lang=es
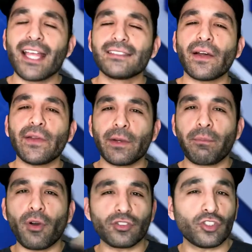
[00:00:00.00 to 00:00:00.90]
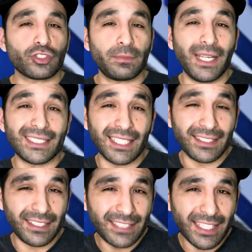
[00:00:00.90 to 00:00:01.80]
Cyberpunk
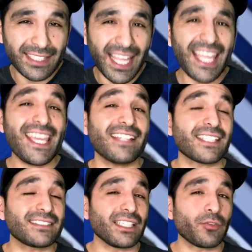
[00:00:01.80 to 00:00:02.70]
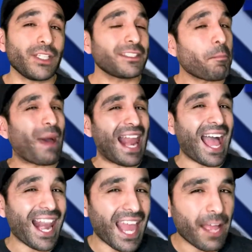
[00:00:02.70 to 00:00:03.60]
2077 y Assassin's Creed
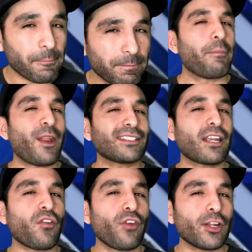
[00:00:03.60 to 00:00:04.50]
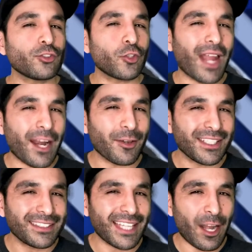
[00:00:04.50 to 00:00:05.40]
Valhalla. Pero esas no fueron todas las
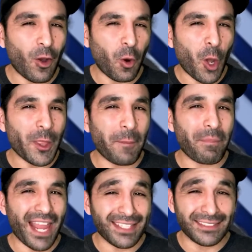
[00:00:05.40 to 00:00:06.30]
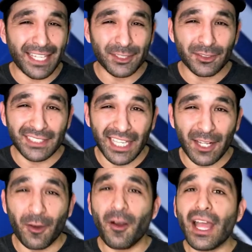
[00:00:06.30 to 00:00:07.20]
noticias de los juegos de PlayStation
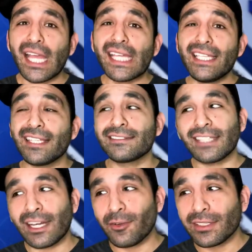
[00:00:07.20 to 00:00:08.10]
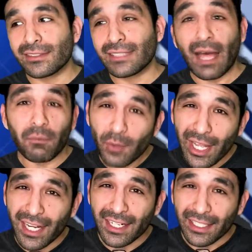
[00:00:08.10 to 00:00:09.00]
5, y esta no es tan
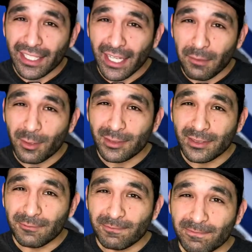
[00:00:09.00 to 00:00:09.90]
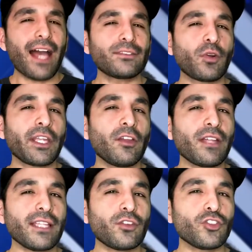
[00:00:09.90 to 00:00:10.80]
buena que digamos. Han surgido
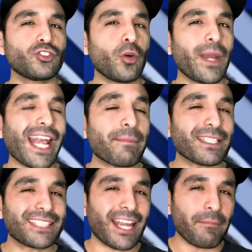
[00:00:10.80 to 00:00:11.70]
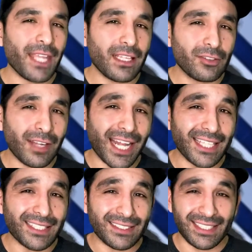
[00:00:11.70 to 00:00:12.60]
datos sobre el almacenamiento que
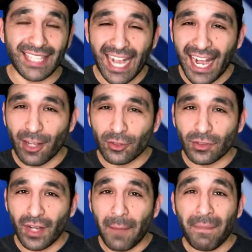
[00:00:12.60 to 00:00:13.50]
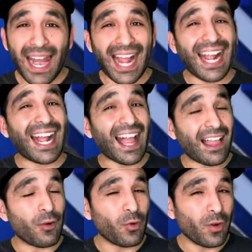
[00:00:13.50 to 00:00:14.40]
necesitará la consola para
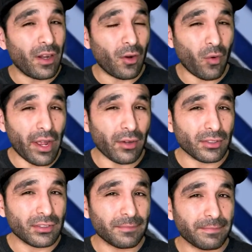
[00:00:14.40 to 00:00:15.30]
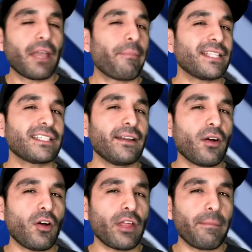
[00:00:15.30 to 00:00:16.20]
cada uno de los juegos. Parece que
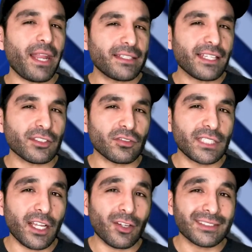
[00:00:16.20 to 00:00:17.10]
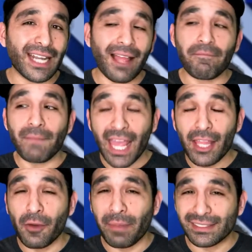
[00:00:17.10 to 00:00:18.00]
los juegos de PlayStation 5 serán
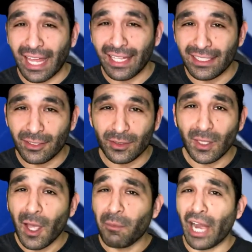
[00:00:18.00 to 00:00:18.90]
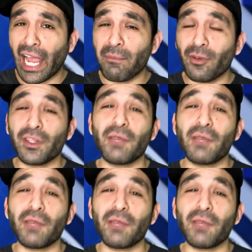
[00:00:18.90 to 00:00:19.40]
medios pesaditos. Por ejemplo,